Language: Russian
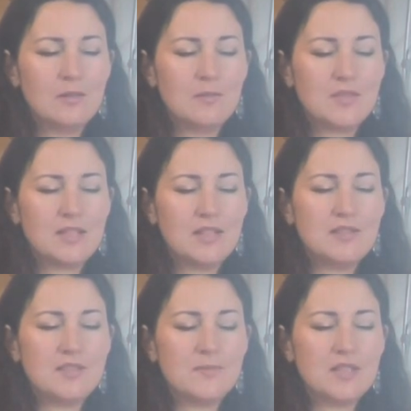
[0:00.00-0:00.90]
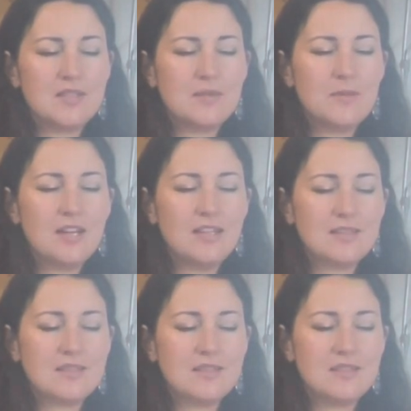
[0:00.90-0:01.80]
Старайтесь максимально
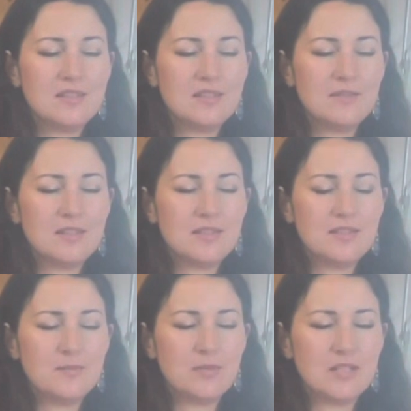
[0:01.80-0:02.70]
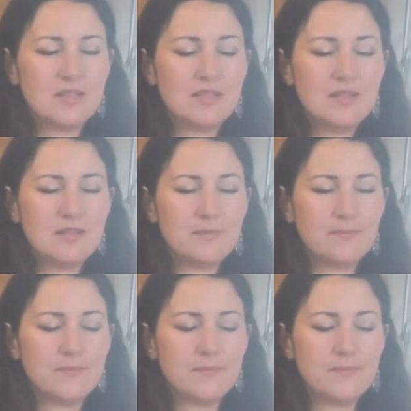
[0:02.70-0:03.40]
заинтересоваться этим процессом.